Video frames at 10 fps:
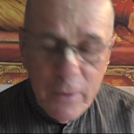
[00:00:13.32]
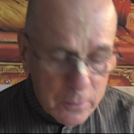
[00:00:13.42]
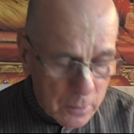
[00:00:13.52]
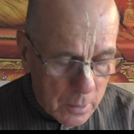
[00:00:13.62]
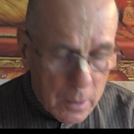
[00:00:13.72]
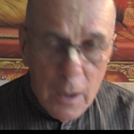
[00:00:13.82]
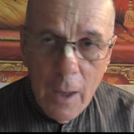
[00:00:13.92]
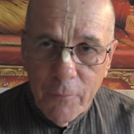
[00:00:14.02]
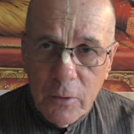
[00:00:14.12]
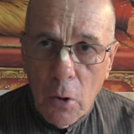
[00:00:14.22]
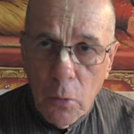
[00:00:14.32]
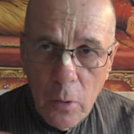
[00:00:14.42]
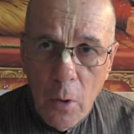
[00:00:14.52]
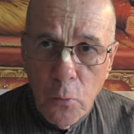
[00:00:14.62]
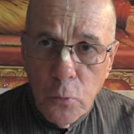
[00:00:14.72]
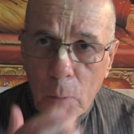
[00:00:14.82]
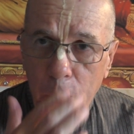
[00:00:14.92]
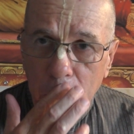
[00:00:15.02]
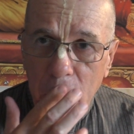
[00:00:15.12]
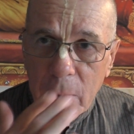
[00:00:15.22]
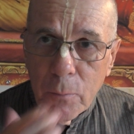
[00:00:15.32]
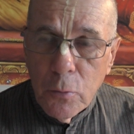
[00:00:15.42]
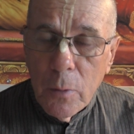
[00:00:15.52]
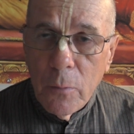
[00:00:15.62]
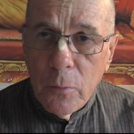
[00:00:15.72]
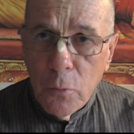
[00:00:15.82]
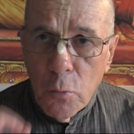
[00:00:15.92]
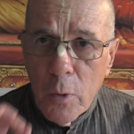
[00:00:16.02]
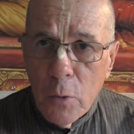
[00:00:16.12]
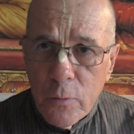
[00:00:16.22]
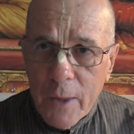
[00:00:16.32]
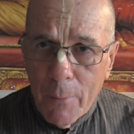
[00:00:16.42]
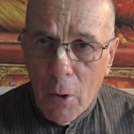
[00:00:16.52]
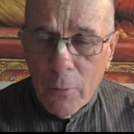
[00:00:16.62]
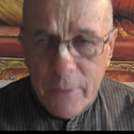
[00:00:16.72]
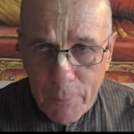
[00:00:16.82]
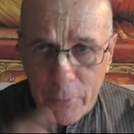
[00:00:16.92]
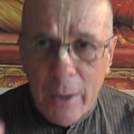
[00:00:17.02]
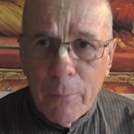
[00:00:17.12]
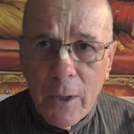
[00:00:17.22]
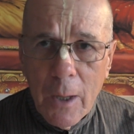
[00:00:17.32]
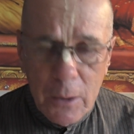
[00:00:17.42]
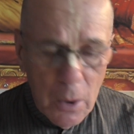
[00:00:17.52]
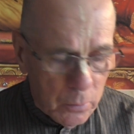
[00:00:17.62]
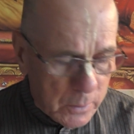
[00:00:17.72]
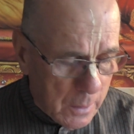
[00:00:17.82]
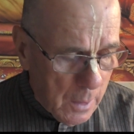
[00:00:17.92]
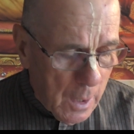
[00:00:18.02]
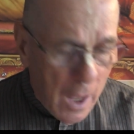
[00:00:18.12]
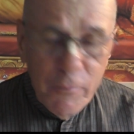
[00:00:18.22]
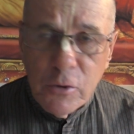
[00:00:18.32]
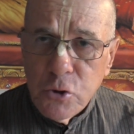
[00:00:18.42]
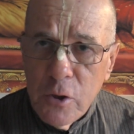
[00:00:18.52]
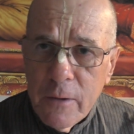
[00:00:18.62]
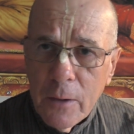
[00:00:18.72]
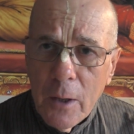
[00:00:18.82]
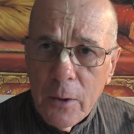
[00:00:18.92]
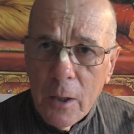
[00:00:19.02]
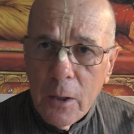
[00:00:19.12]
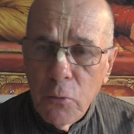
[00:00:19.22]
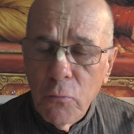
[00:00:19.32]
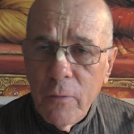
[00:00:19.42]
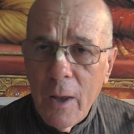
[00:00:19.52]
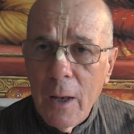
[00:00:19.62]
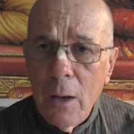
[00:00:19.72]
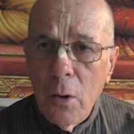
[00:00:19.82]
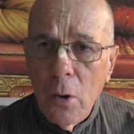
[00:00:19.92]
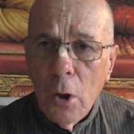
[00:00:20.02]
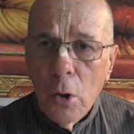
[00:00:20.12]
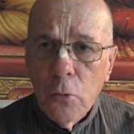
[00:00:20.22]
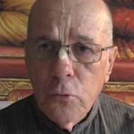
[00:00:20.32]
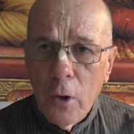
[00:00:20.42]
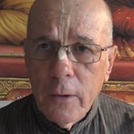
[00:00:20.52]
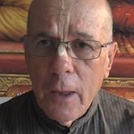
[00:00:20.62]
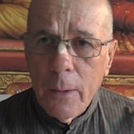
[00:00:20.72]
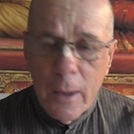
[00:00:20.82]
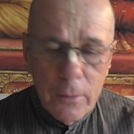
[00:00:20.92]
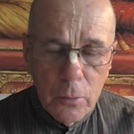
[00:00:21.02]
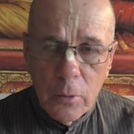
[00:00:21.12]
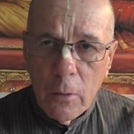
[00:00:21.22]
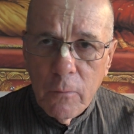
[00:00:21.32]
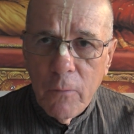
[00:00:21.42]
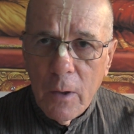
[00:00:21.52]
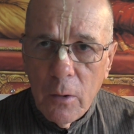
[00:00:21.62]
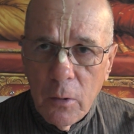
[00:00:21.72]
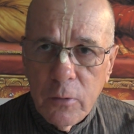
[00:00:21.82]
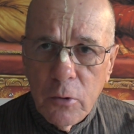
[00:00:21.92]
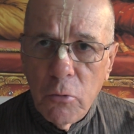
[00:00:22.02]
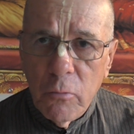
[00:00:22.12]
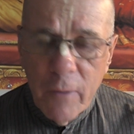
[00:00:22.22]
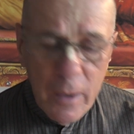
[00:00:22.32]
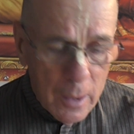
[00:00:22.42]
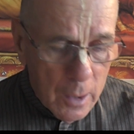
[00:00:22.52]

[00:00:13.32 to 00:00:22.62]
fait, euh, en fait il, y a, eu depuis le début 2800 morts. C'est pas terminé encore, OK? En fait, je lisais dans, les nouvelles, sur Internet, dans un site de nouvelles,